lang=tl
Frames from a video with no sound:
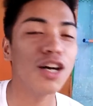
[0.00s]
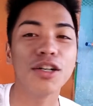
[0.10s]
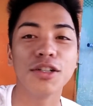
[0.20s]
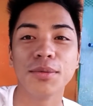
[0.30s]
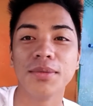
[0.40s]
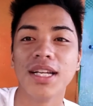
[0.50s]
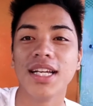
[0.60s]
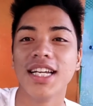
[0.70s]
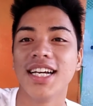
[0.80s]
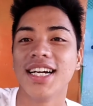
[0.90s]

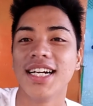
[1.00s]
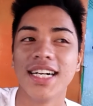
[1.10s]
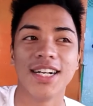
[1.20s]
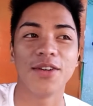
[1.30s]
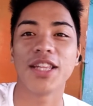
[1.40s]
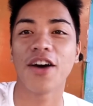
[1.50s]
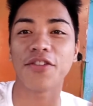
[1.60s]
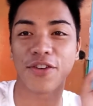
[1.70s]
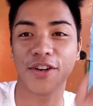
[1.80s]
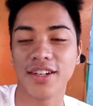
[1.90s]
um,
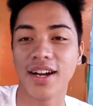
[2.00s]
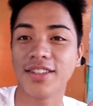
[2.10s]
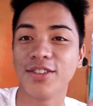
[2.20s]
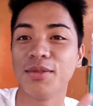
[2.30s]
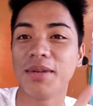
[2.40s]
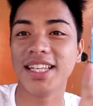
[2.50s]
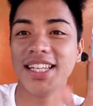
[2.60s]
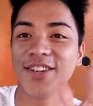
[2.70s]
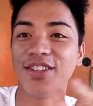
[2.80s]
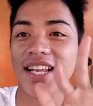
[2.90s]
without further ado,
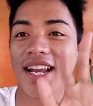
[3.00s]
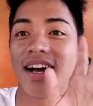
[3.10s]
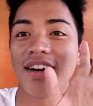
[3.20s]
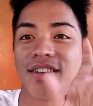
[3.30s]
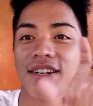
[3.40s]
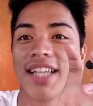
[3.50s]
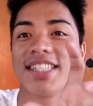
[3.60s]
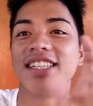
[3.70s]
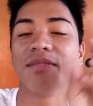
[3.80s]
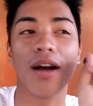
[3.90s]
maliligo na lang ako
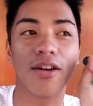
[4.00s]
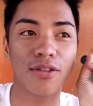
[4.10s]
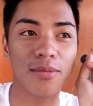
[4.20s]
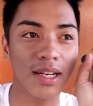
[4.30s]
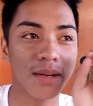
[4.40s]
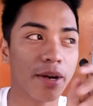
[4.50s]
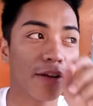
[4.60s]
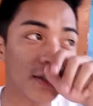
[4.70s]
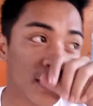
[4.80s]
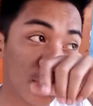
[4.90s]
guys. Hindi pa ako kumain
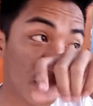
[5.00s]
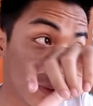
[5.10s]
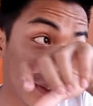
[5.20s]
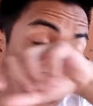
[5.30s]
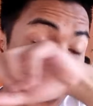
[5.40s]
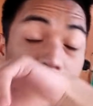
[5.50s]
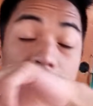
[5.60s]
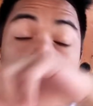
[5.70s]
ng breakfast ko. Hindi,